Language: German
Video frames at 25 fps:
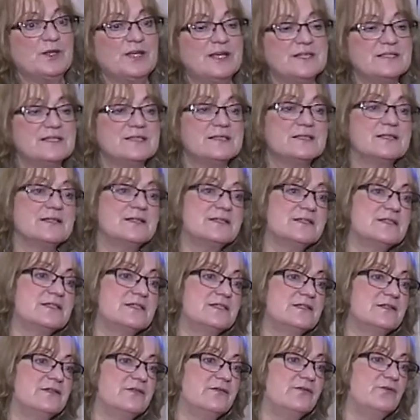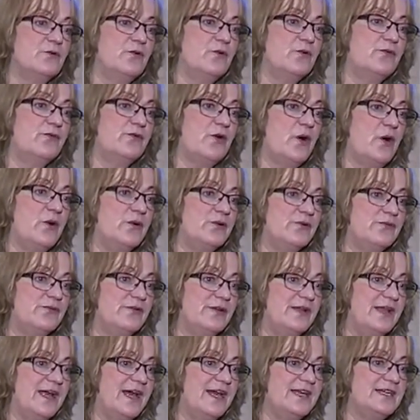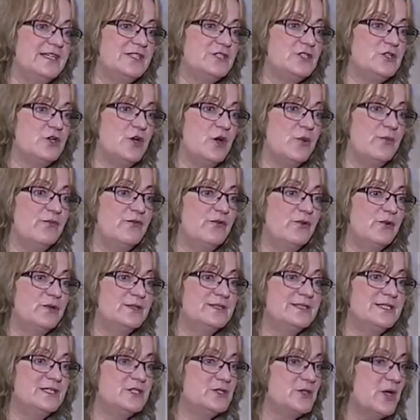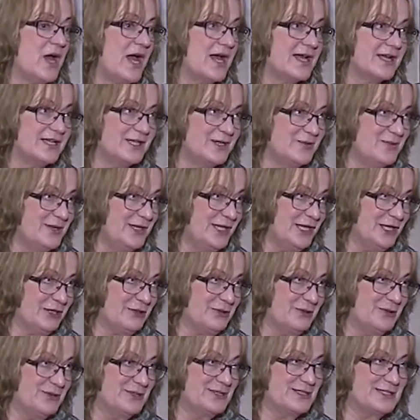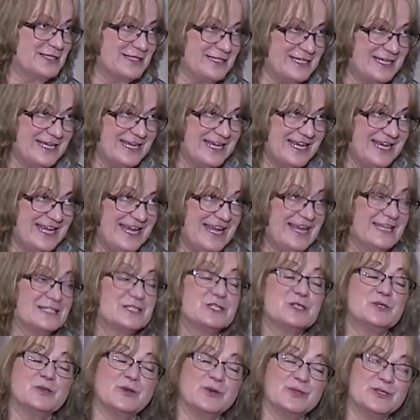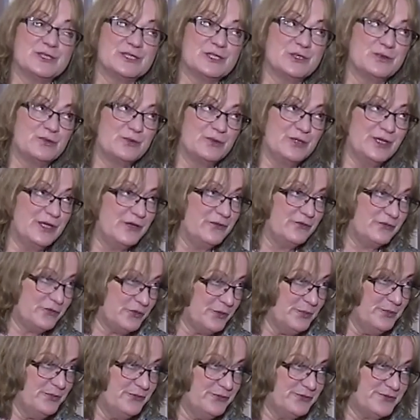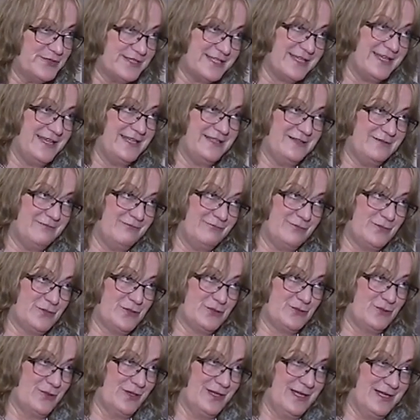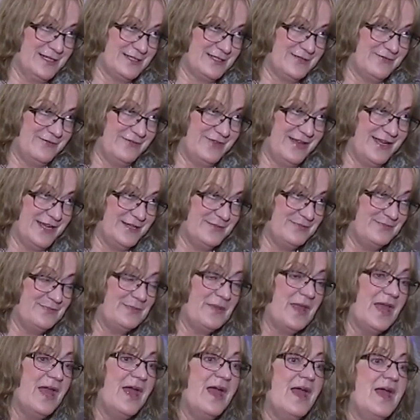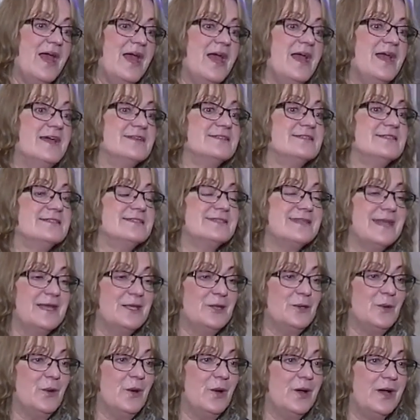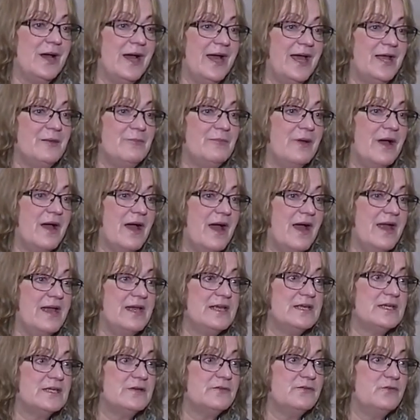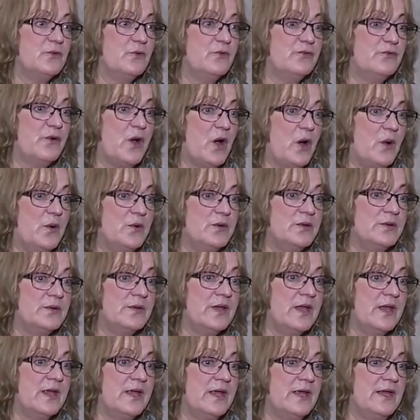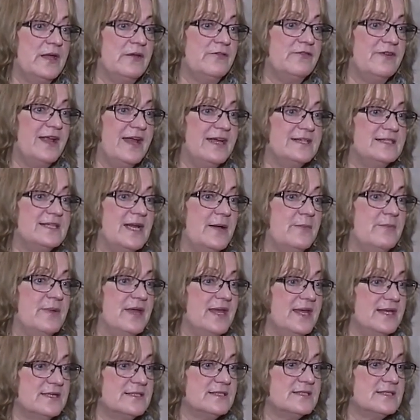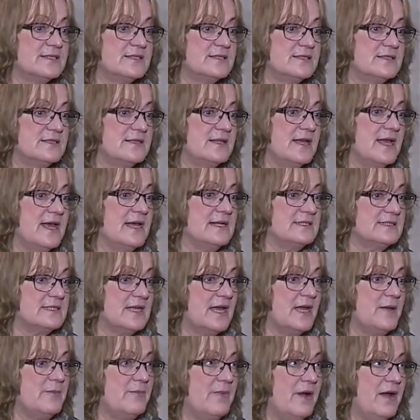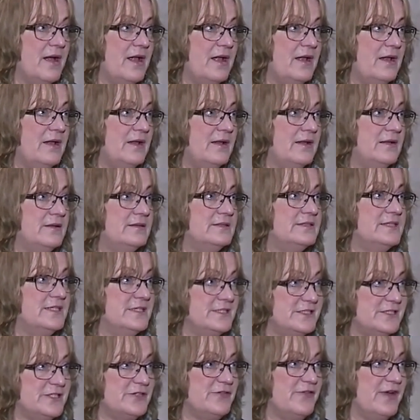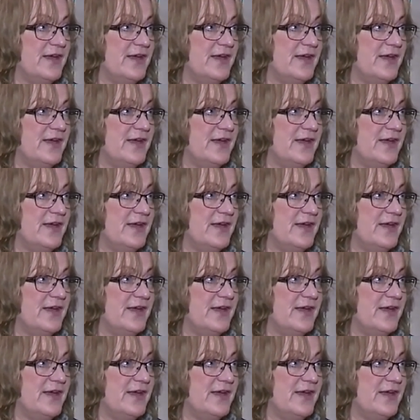Das ist das, wo Frauen vielleicht, obwohl sie zur Akademie der Künste erst 1915 zugelassen werden, ist es dennoch ein Bereich, wo Frauen vielleicht am ehesten erst einmal tätig